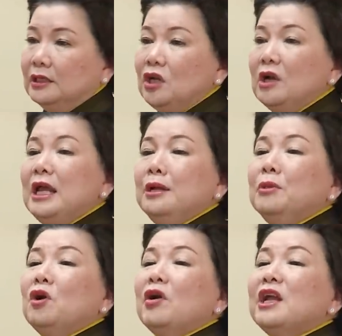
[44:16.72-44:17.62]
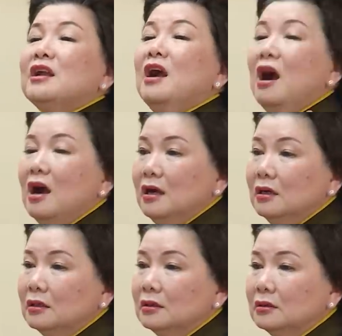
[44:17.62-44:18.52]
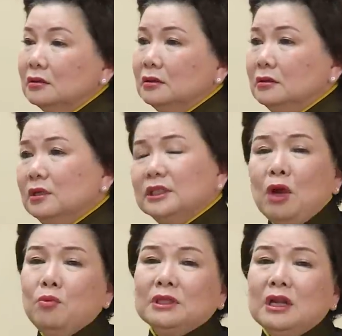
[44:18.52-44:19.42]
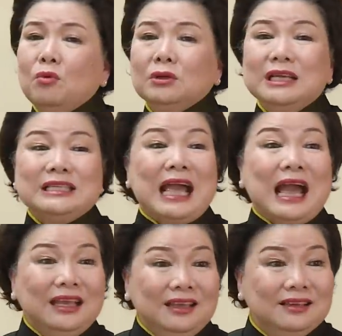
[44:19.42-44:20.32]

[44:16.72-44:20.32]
cho nên mới có cái cớ, người chồng người ta đâu có thấy sai.